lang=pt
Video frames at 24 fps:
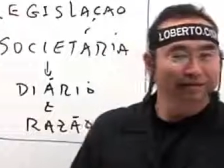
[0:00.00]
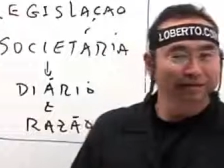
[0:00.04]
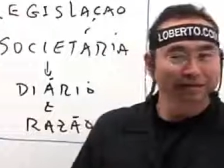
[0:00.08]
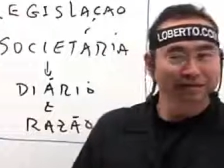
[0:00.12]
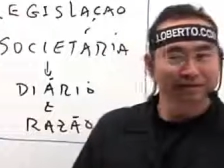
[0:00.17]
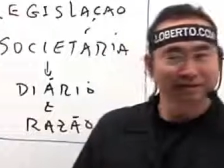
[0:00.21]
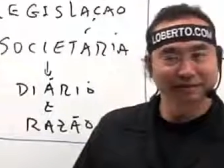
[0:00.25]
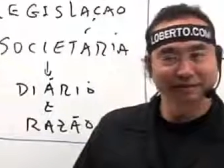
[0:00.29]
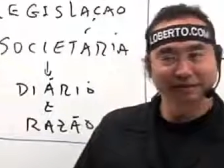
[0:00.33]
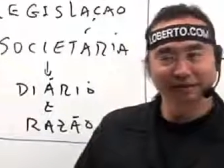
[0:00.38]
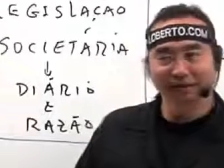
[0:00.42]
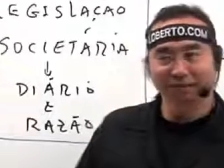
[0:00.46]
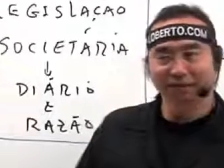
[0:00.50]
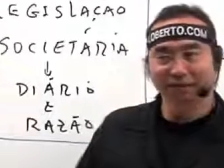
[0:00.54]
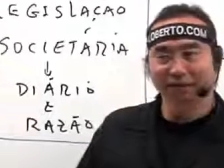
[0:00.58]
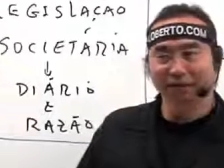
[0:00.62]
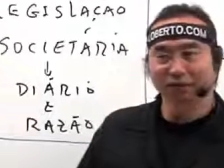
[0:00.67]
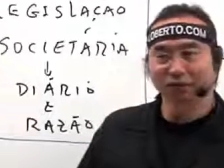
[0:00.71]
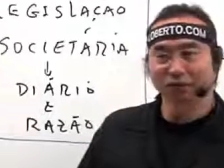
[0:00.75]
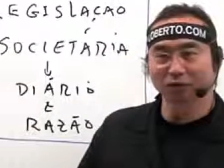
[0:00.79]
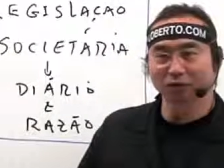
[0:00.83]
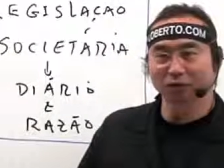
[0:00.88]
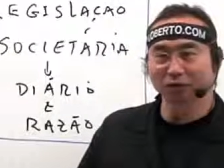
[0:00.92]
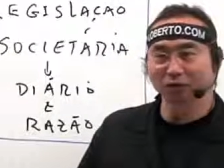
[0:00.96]
se a
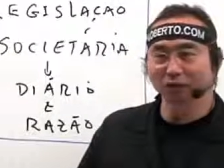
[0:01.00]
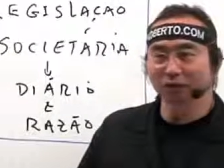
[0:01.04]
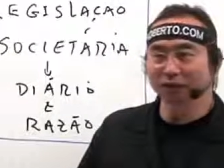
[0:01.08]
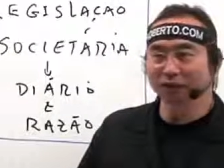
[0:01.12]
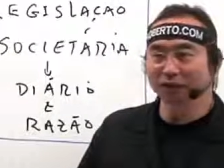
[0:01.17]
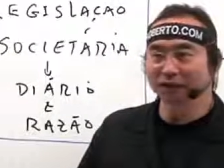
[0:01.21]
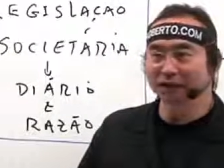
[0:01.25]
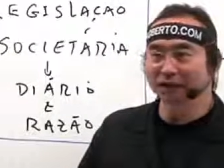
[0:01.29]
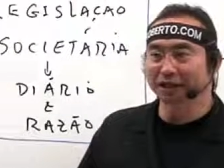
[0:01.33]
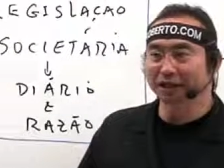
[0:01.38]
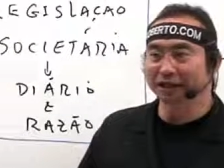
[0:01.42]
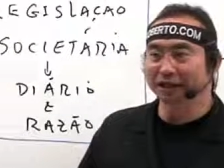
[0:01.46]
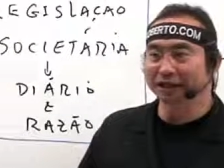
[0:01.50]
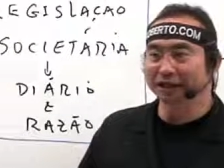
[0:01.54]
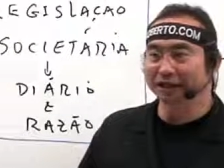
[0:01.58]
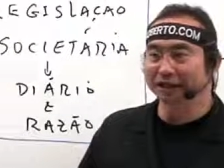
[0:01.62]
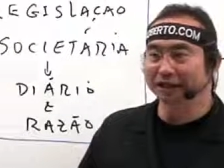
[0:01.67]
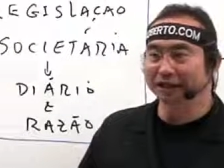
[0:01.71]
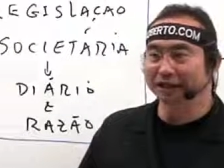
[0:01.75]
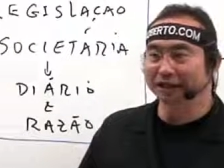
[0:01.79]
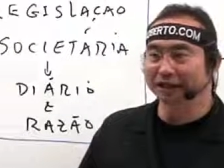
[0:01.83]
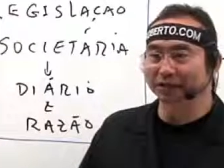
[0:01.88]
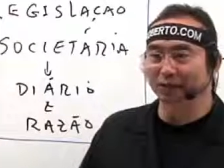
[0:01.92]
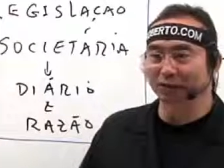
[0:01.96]
pessoa jurídica que
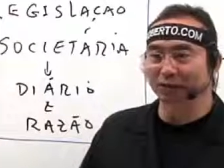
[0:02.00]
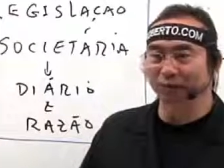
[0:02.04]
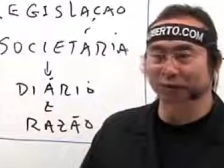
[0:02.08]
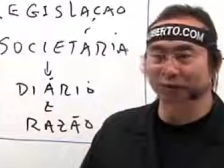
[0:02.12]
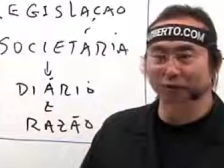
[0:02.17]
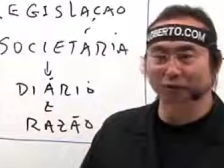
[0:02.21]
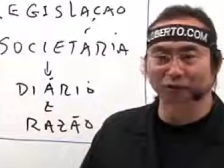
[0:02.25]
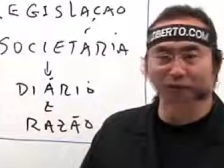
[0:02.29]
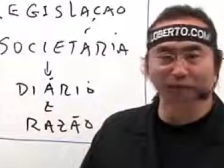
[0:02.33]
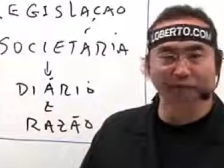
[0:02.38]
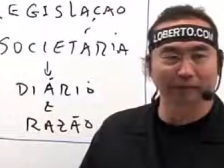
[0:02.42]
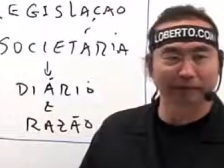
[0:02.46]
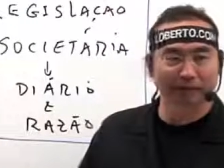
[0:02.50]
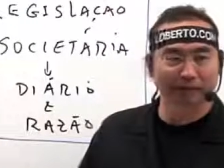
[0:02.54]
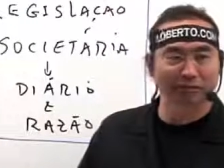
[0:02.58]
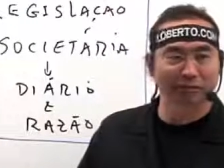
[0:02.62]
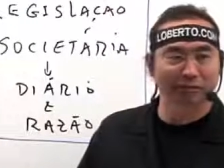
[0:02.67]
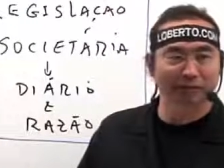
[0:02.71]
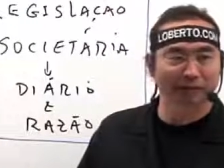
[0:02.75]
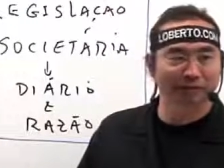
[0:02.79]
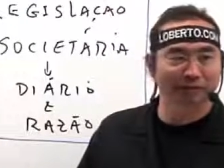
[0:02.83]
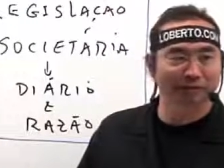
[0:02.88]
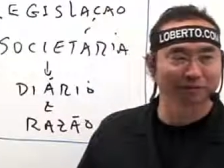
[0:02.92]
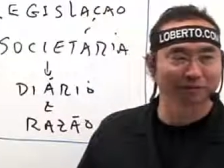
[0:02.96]
esteja no lucro
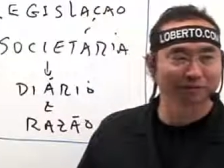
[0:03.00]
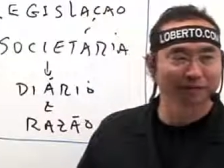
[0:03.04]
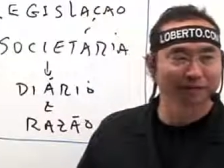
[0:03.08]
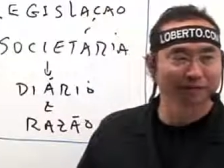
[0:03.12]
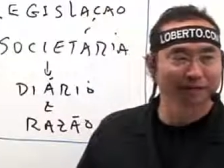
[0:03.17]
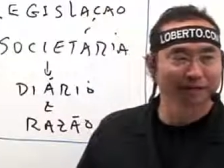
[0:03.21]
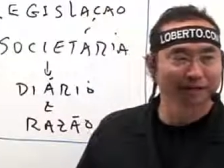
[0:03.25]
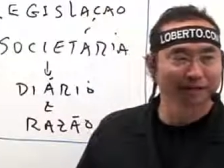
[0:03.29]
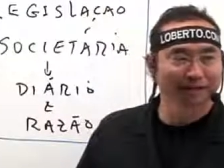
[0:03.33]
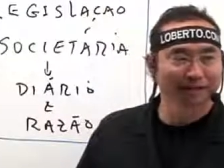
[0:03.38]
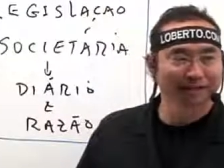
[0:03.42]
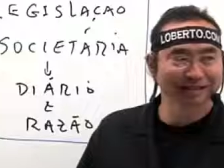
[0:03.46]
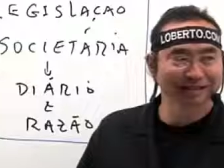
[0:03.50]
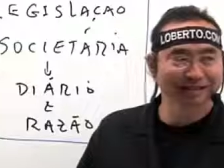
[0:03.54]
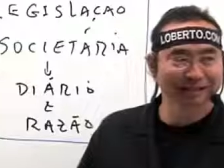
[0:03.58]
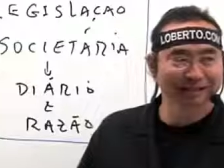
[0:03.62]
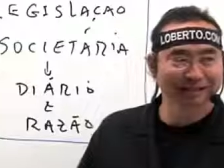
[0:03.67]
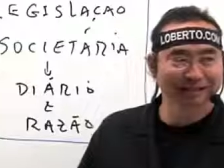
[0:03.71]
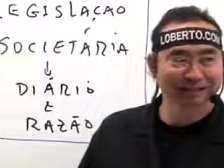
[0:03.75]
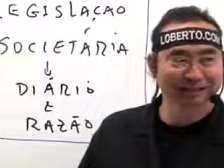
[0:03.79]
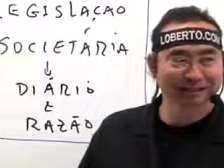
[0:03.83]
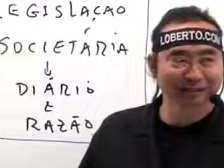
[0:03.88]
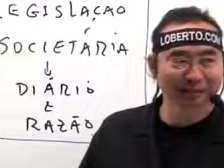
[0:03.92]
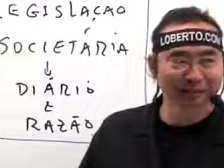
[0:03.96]
presumido
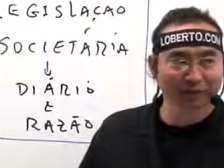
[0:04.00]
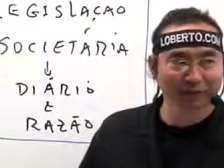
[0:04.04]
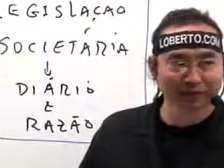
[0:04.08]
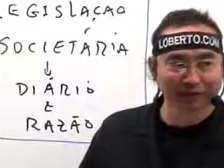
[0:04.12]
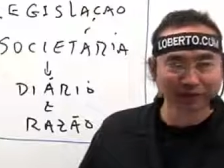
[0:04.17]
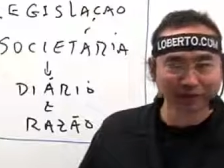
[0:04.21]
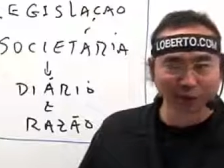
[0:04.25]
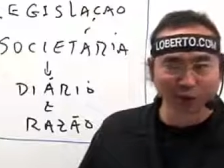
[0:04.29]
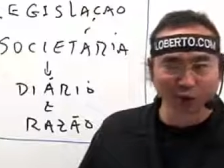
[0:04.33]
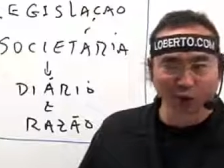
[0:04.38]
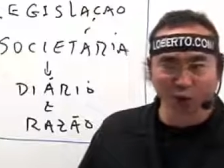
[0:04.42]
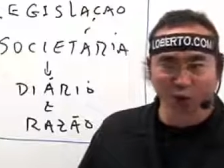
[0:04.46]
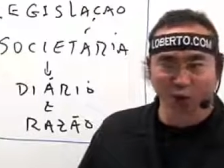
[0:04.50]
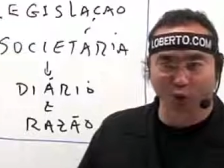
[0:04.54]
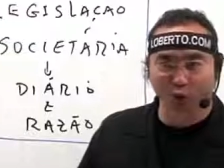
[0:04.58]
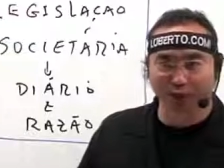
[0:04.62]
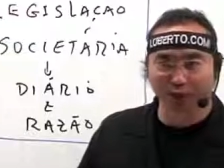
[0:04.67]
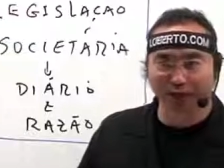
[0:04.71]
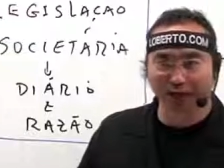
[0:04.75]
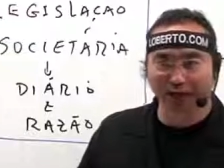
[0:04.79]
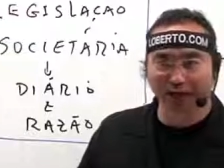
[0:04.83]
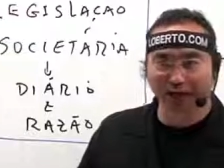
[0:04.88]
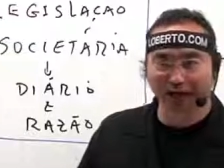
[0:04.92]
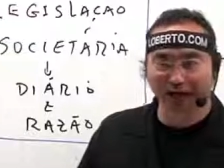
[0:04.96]
distribuir
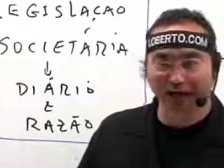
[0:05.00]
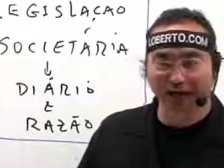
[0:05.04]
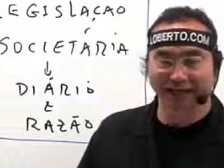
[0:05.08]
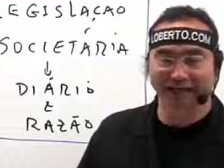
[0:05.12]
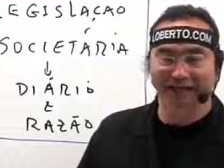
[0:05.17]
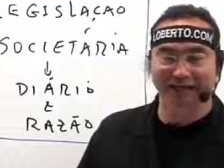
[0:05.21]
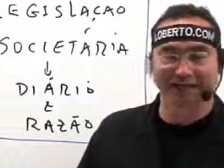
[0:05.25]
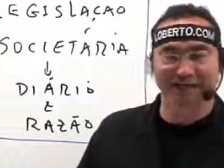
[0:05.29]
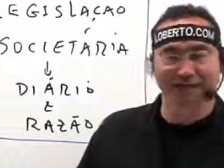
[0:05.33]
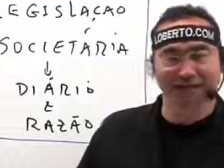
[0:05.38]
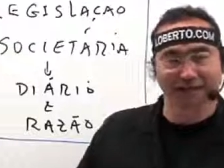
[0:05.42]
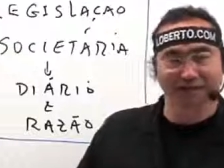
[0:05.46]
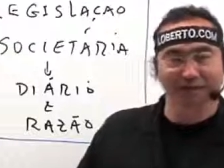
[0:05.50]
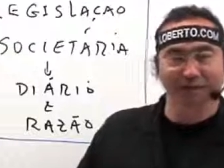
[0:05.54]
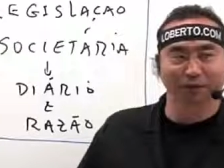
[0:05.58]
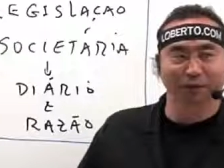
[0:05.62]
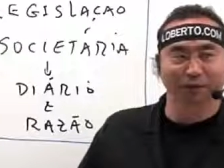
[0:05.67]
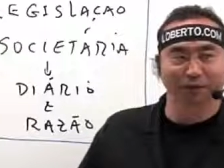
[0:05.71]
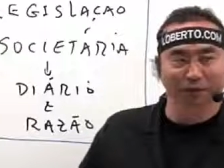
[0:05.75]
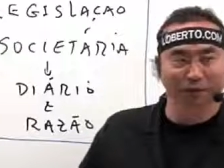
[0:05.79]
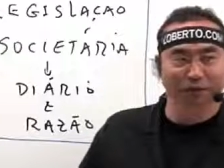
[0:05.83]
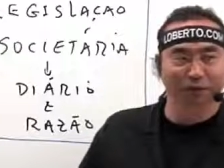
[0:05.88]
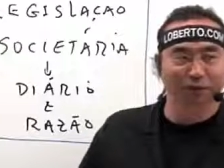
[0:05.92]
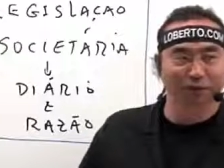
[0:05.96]
lucro acima do
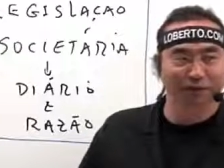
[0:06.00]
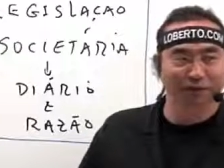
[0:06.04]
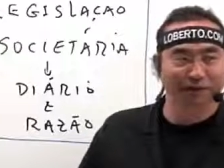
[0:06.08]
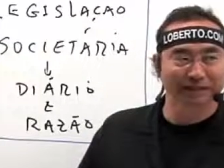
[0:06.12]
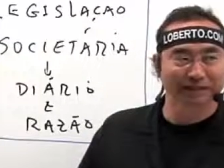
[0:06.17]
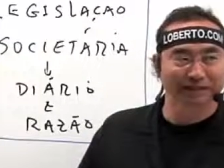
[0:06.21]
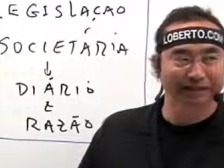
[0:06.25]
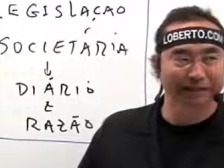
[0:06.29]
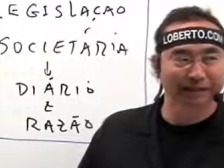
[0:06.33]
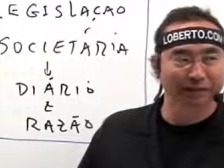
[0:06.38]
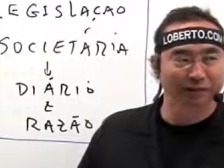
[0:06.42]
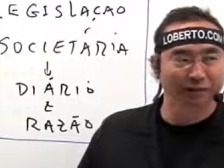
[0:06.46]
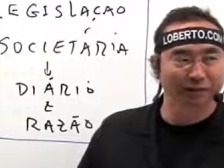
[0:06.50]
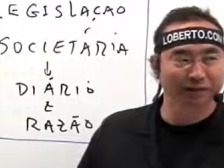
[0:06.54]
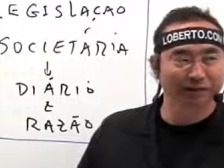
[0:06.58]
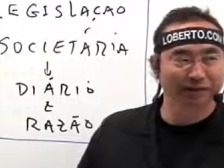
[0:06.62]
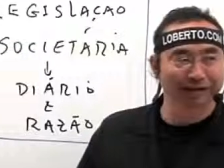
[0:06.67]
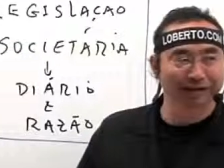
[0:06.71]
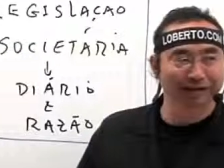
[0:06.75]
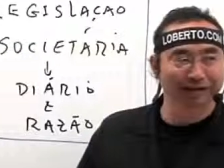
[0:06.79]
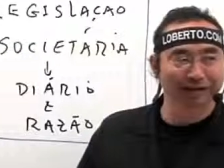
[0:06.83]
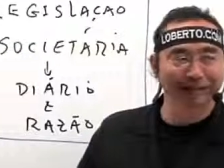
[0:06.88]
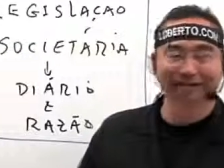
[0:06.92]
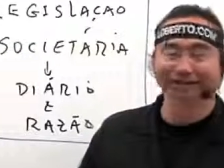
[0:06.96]
lucro fiscal,
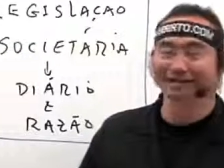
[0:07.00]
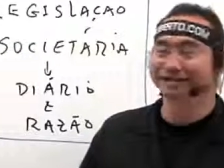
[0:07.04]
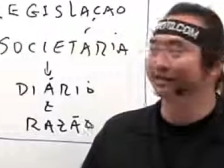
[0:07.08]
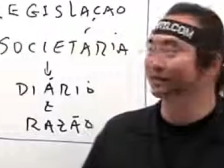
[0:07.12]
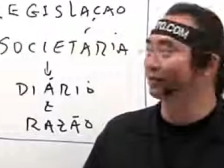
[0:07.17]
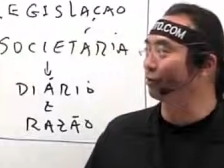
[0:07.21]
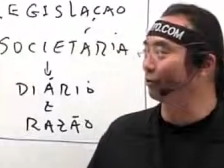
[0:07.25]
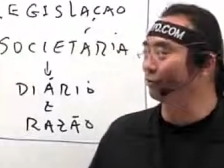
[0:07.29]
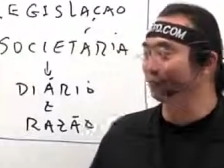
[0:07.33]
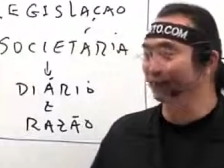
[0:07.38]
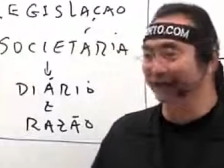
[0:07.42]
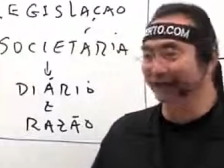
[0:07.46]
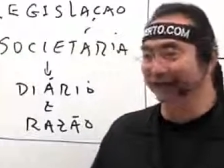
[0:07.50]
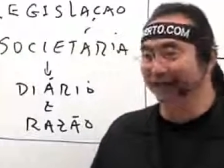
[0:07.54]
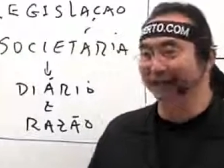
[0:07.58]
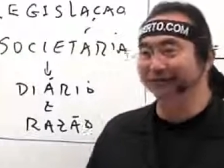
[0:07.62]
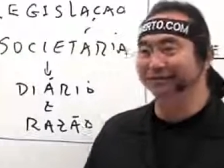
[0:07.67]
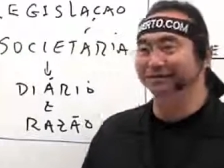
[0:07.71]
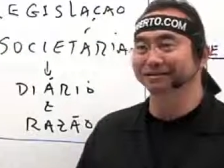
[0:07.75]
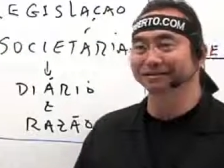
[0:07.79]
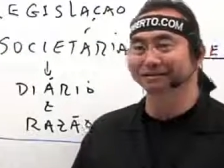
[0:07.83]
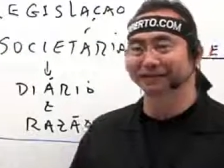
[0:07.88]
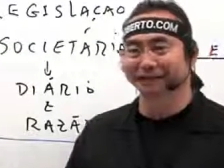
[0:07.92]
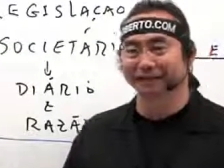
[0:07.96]
está
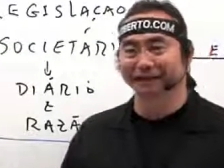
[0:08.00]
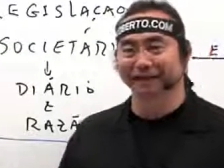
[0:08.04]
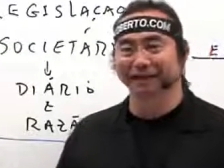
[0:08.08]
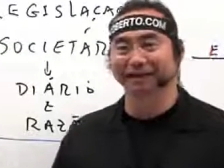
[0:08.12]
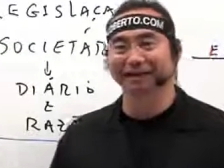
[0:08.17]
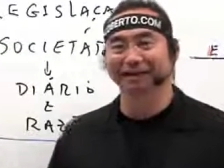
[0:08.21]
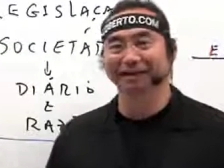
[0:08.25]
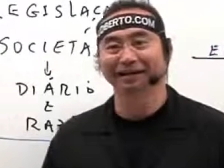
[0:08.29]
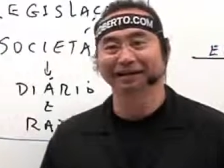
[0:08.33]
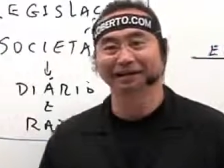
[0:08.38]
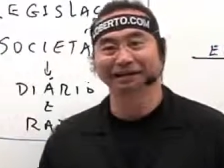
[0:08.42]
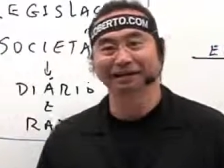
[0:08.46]
obrigado sim a